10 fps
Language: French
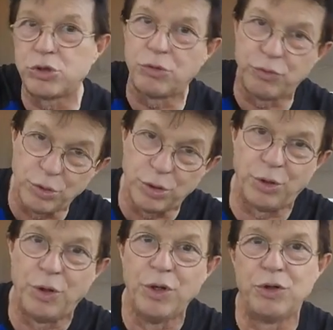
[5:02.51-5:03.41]
Je vous
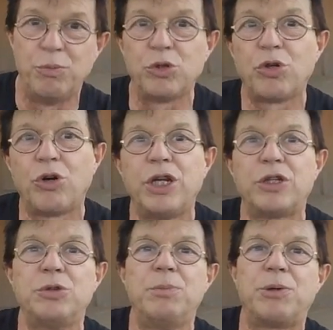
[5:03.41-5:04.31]
le montrerai
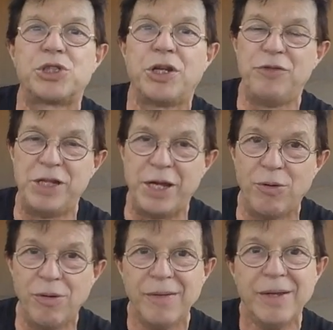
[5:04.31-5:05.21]
dans une prochaine
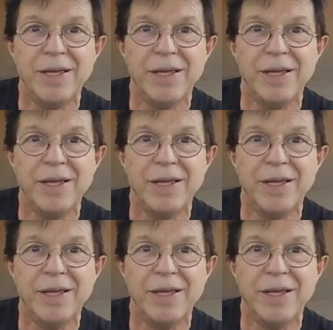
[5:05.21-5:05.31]
vidéo.